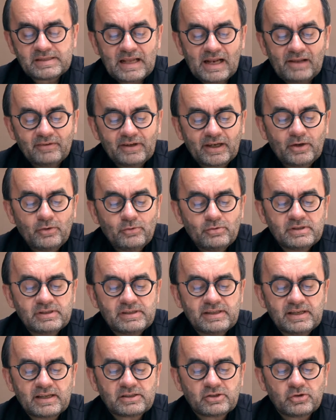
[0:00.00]
elle avait
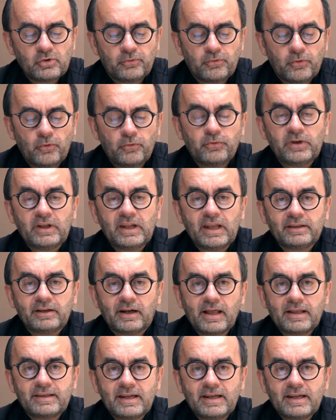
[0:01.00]
réussi à se faufiler dans la